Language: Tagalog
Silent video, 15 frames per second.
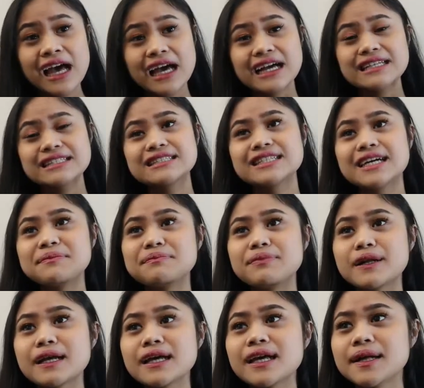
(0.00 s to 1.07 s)
Kasi
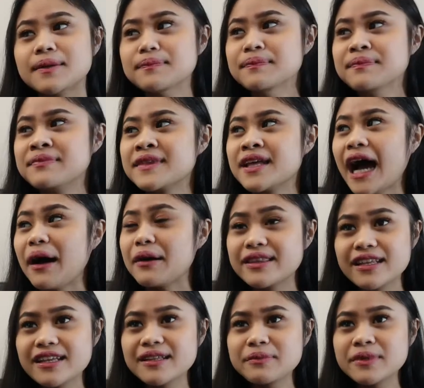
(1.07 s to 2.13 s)
syempre,
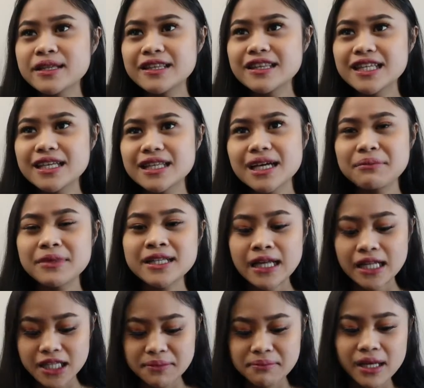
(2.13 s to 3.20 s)
hindi, hindi naman
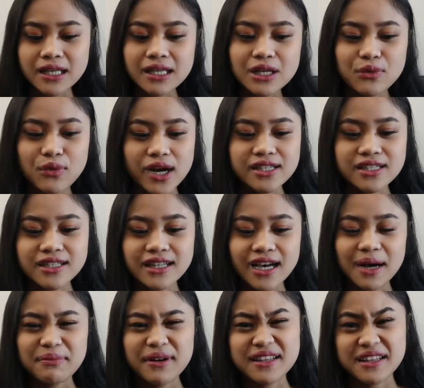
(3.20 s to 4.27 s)
natin may iwasan na
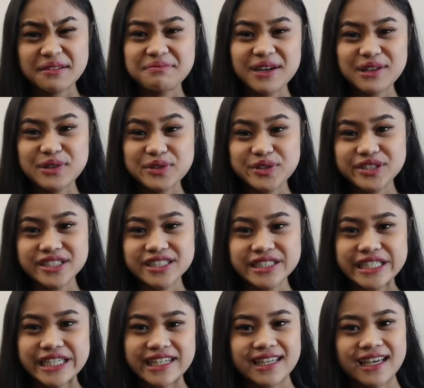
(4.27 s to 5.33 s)
kapag nagpa-nose
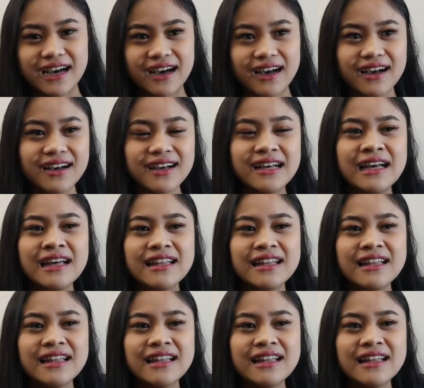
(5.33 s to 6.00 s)
surgery ka.